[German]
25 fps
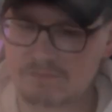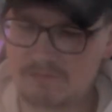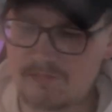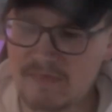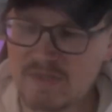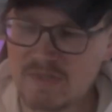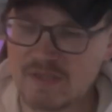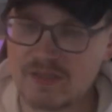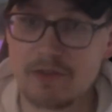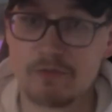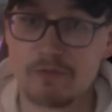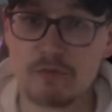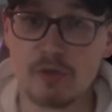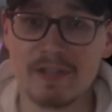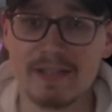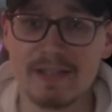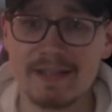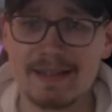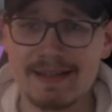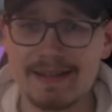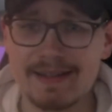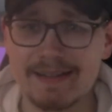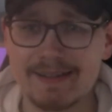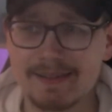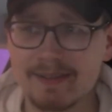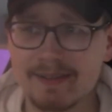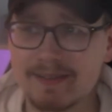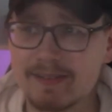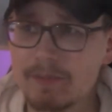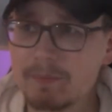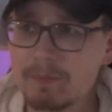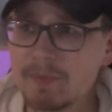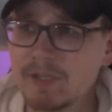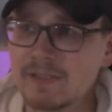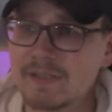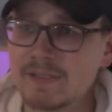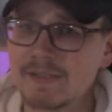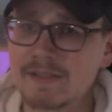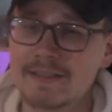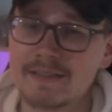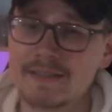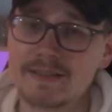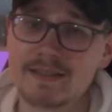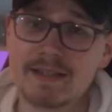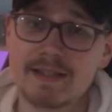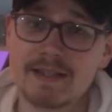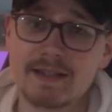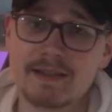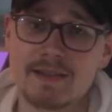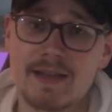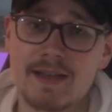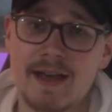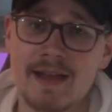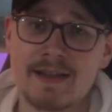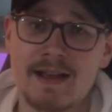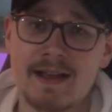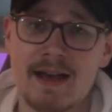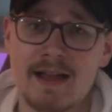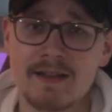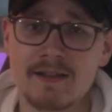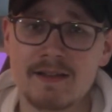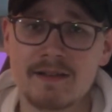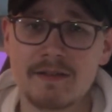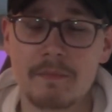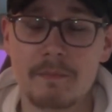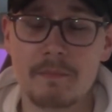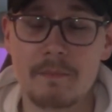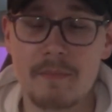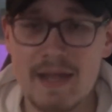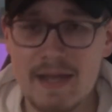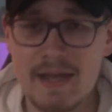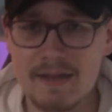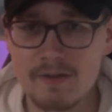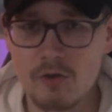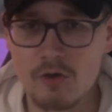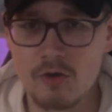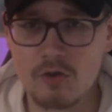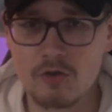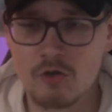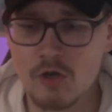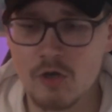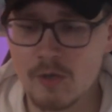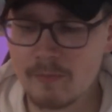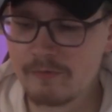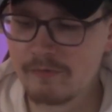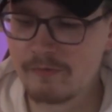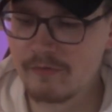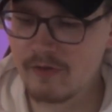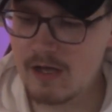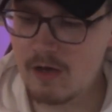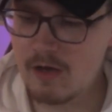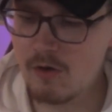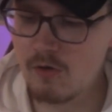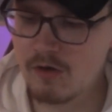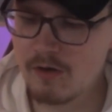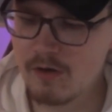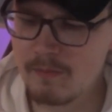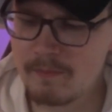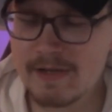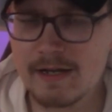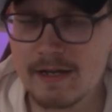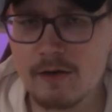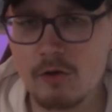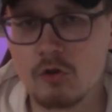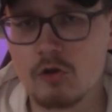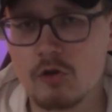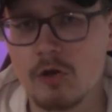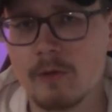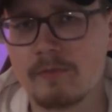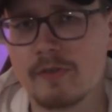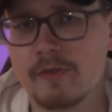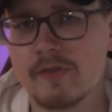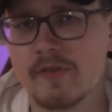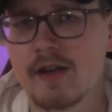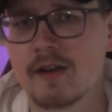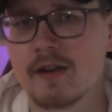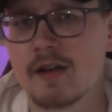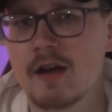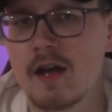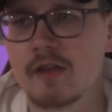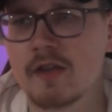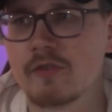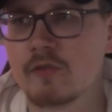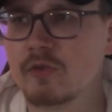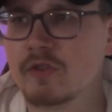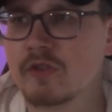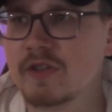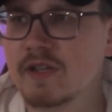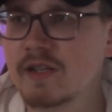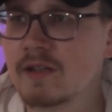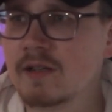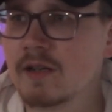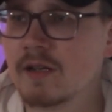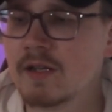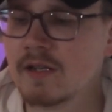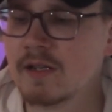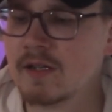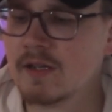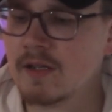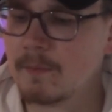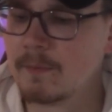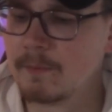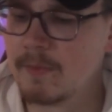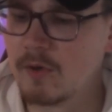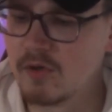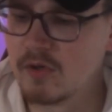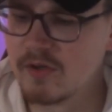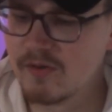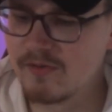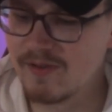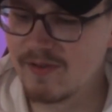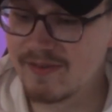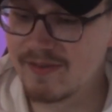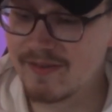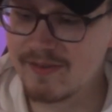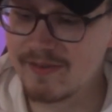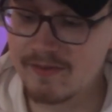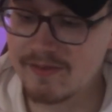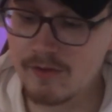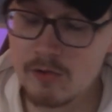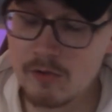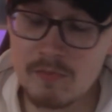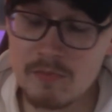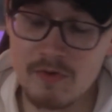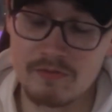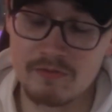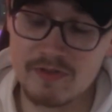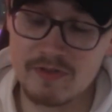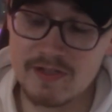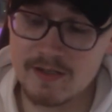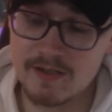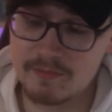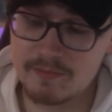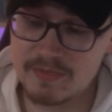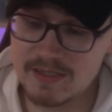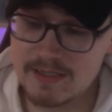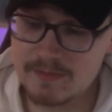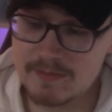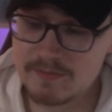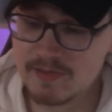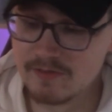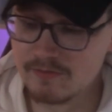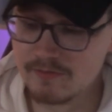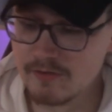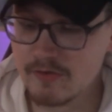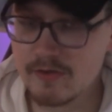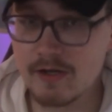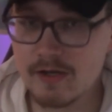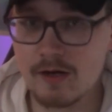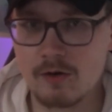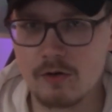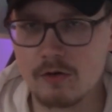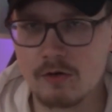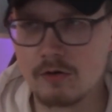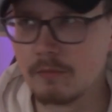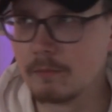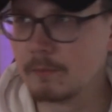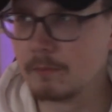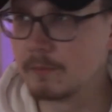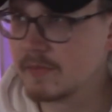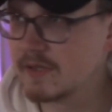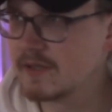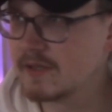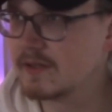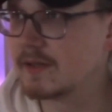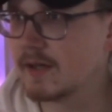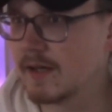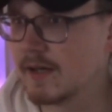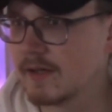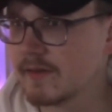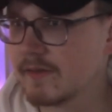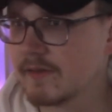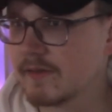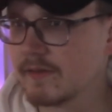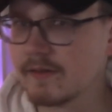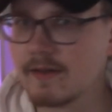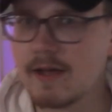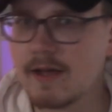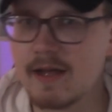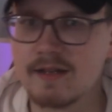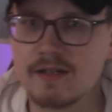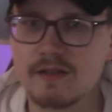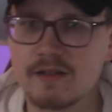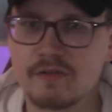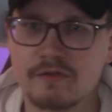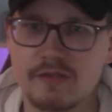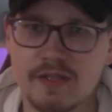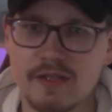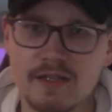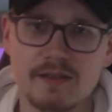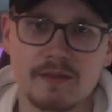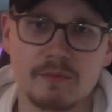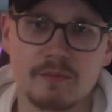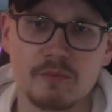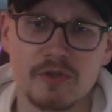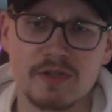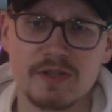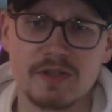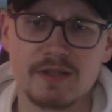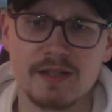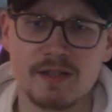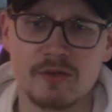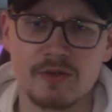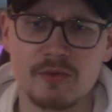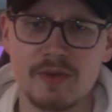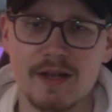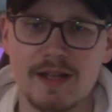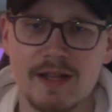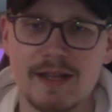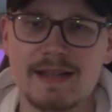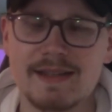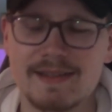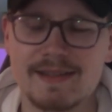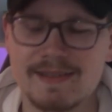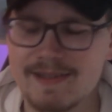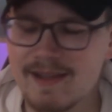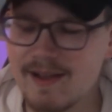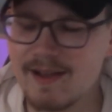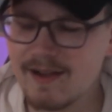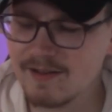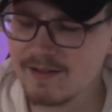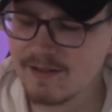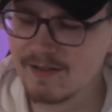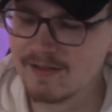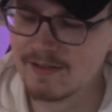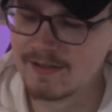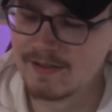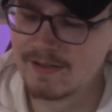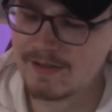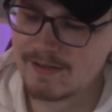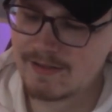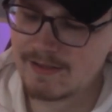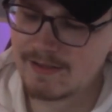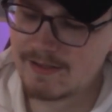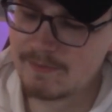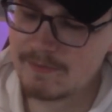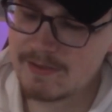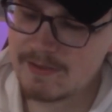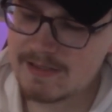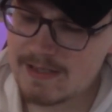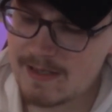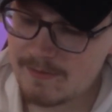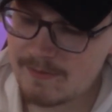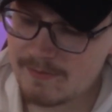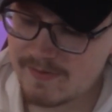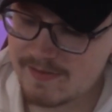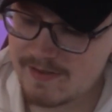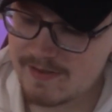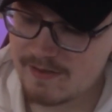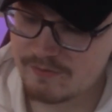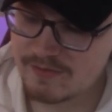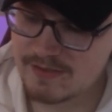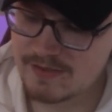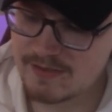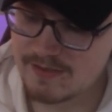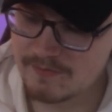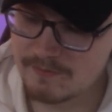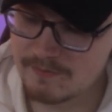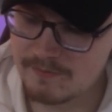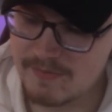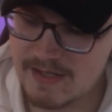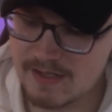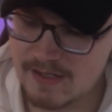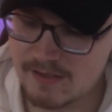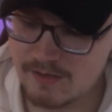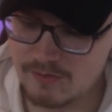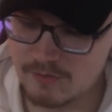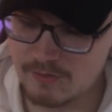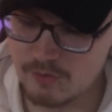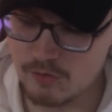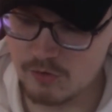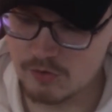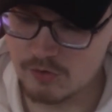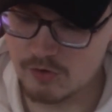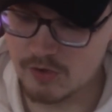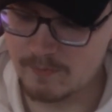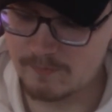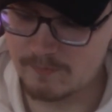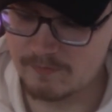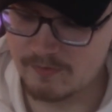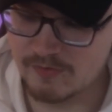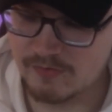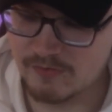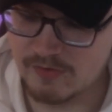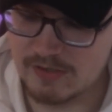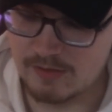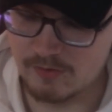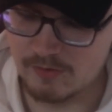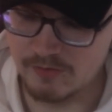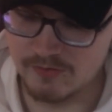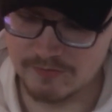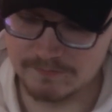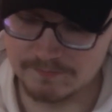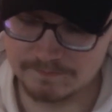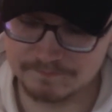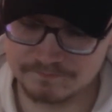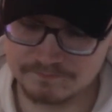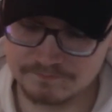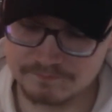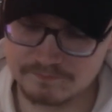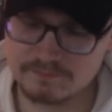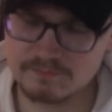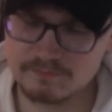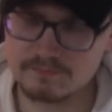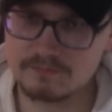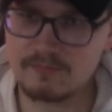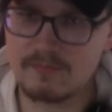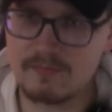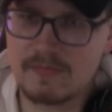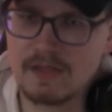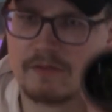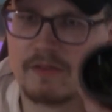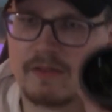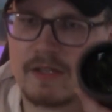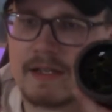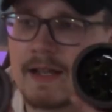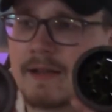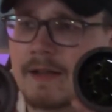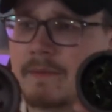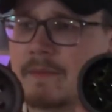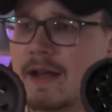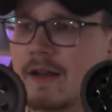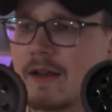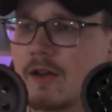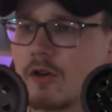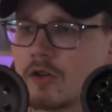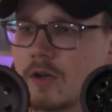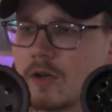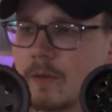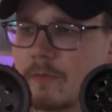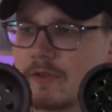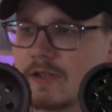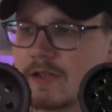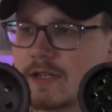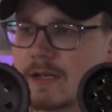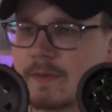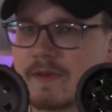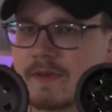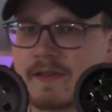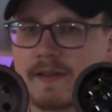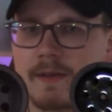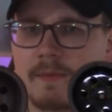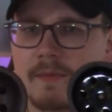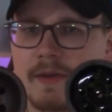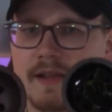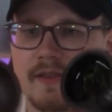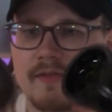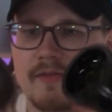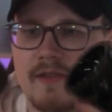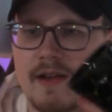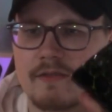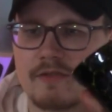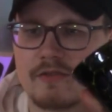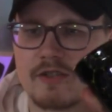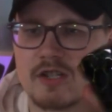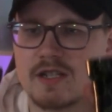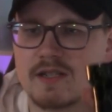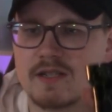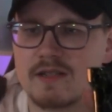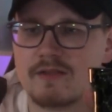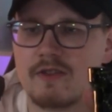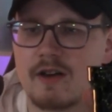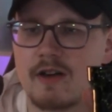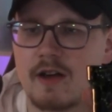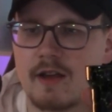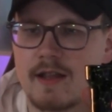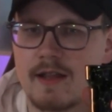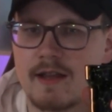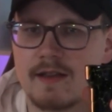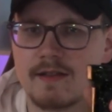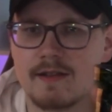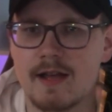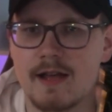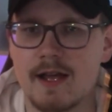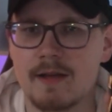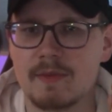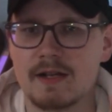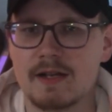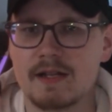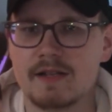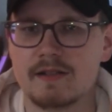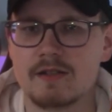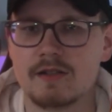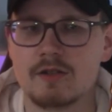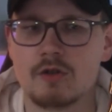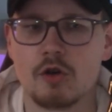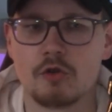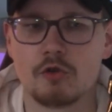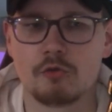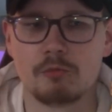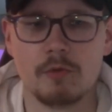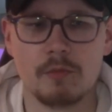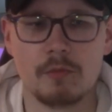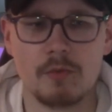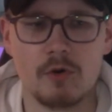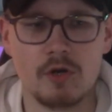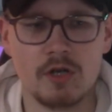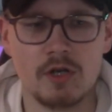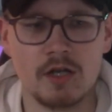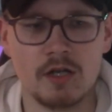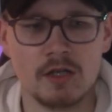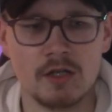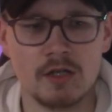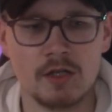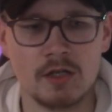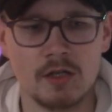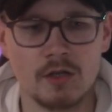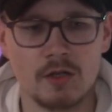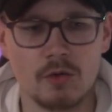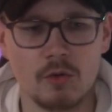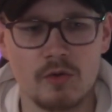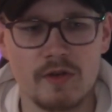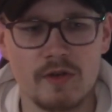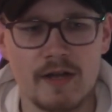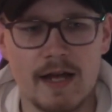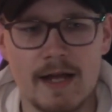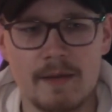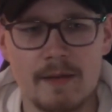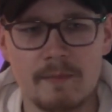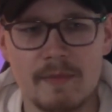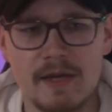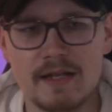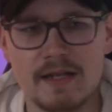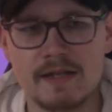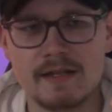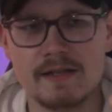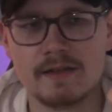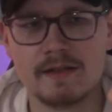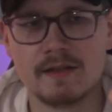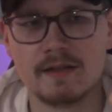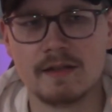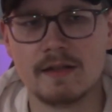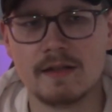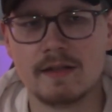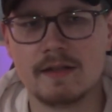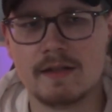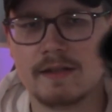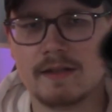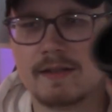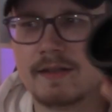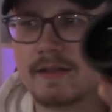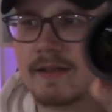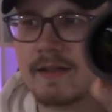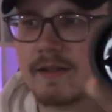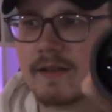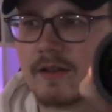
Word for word: Ja, Freunde, der nächste Tipp geht an alle Mehrlochkopf-Raucher. Mehrlochkopf ist ja gerade so ein Ding bei uns, was immer wieder beliebter wird. Auch mich hat es angefixt, muss ich dazu ehrlich sagen. Ähm, ich habe sehr viele Mehrlochköpfe zu Hause. Wir kennen Mehrlochköpfe. Ich habe jetzt hier mal zwei verschiedene Varianten. Einmal hier die Cosmo Bowl und einmal hier den